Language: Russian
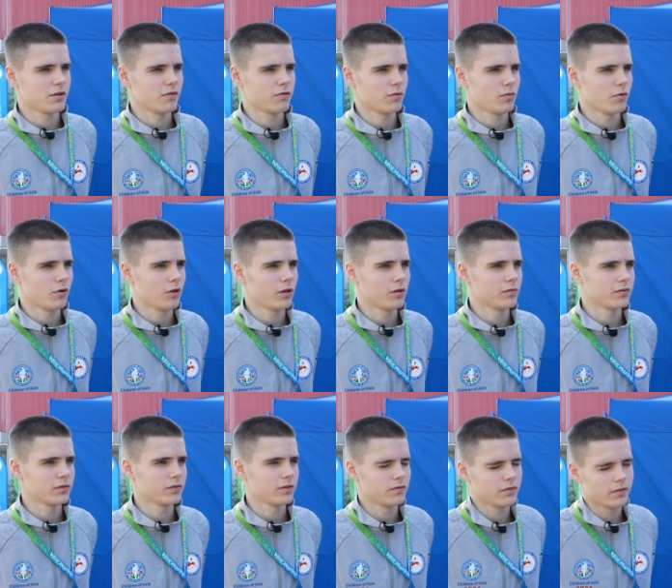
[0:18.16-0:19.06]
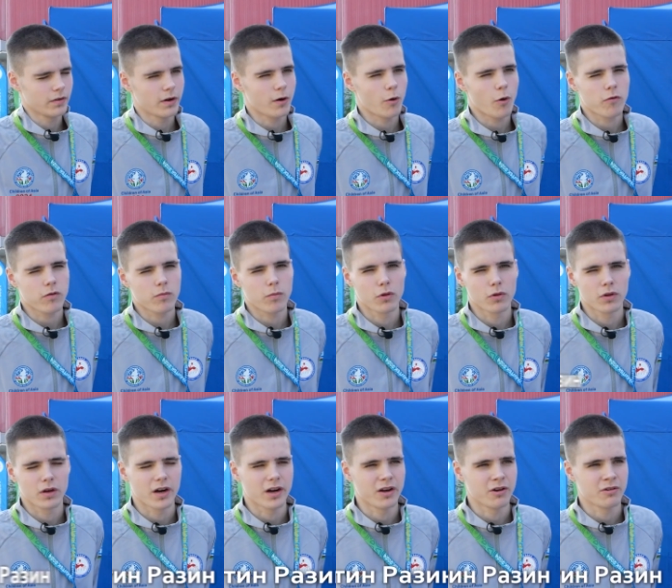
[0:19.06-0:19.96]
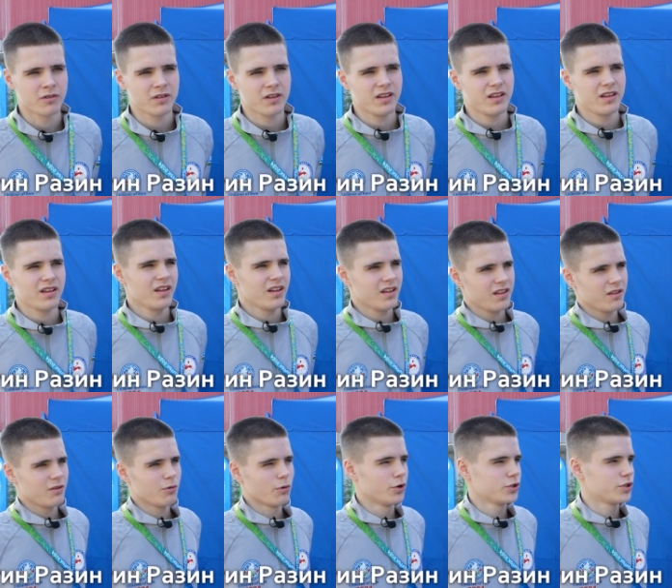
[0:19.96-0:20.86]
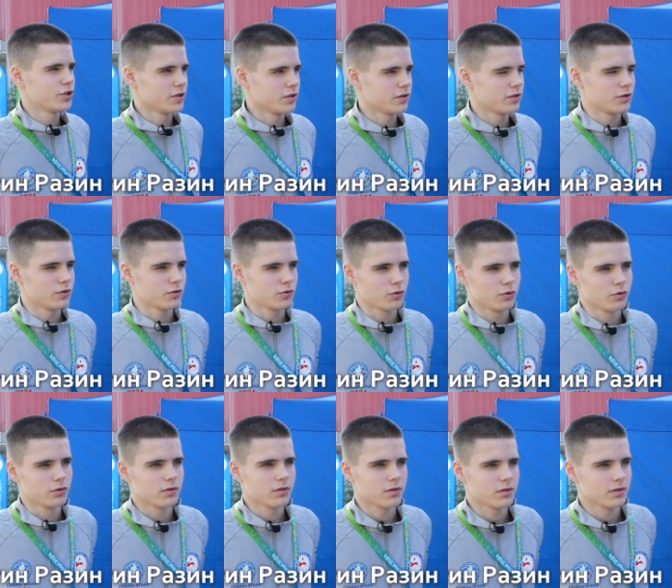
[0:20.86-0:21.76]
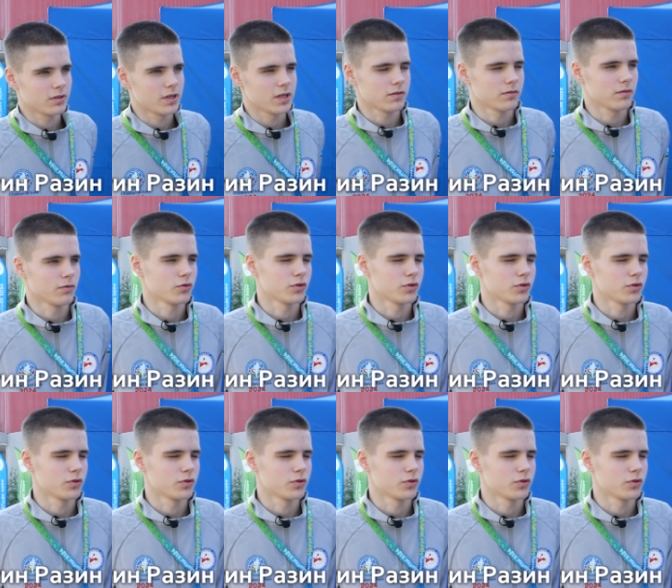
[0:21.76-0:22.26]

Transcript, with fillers: мини-футболом, дворовой футбол играю. Очень интересует с детства